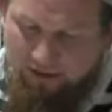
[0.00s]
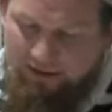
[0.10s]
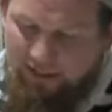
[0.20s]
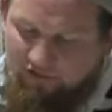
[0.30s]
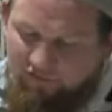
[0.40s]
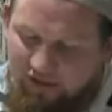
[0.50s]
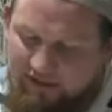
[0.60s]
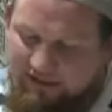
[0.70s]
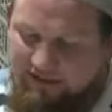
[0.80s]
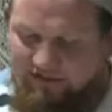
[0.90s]

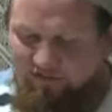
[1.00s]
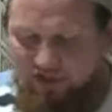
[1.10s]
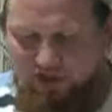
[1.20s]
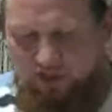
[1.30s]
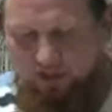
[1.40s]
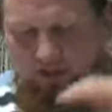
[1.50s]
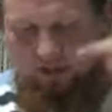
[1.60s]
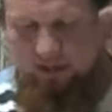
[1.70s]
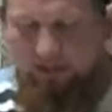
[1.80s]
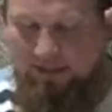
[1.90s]
Jedenfalls ist es wichtig,
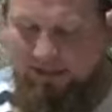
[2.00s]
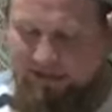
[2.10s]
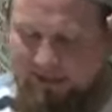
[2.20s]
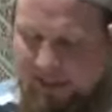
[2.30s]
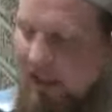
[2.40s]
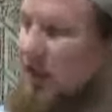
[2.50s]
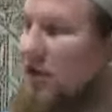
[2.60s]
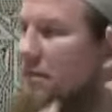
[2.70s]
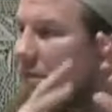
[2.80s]
hier in dieser Sache,